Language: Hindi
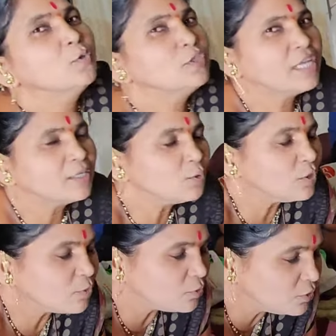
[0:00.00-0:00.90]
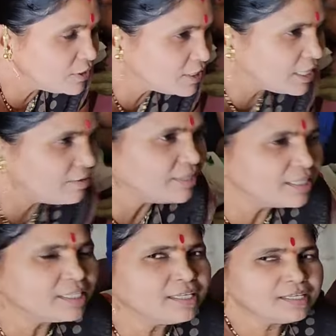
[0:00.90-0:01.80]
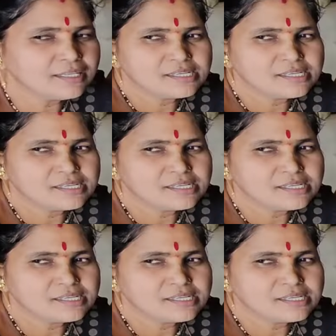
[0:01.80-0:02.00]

तू सांग तुला कोणची द्या वाटते